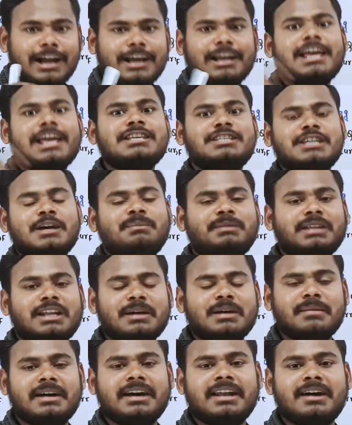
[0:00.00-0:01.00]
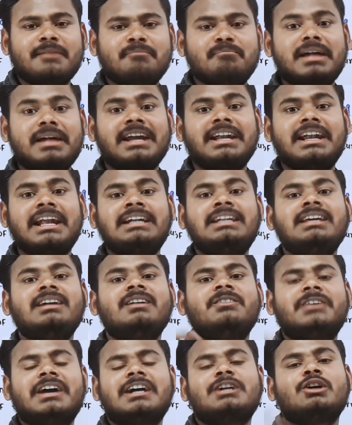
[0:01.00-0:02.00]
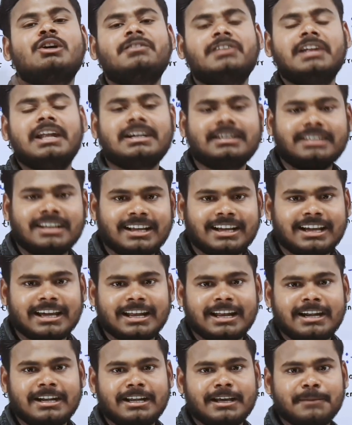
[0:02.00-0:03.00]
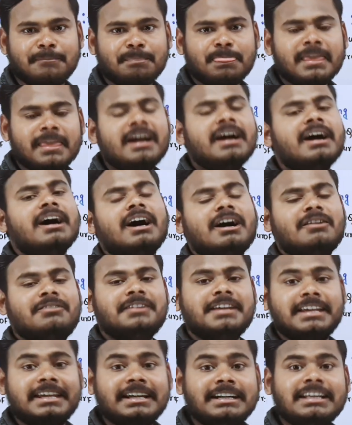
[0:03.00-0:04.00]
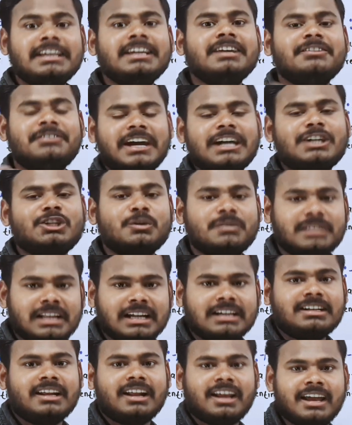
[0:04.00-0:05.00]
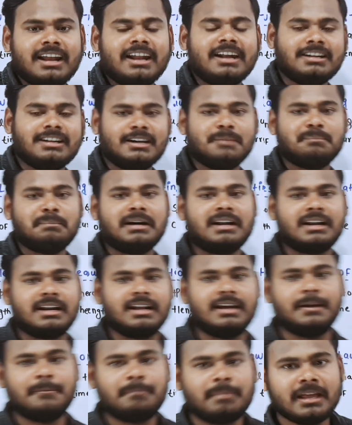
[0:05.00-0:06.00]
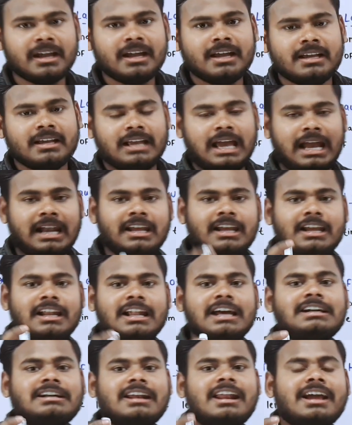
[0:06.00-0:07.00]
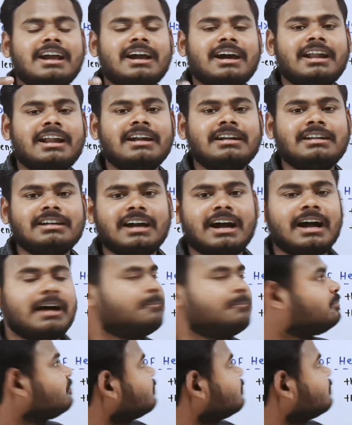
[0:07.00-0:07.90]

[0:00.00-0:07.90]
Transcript: अगला चैप्टर हमारा मैग्नेटिक इफेक्ट ऑफ इलेक्ट्रिक करंट है अभी हीटिंग इफेक्ट ऑफ इलेक्ट्रिक करंट पढ़ रहे हैं यानी इलेक्ट्रिक करंट का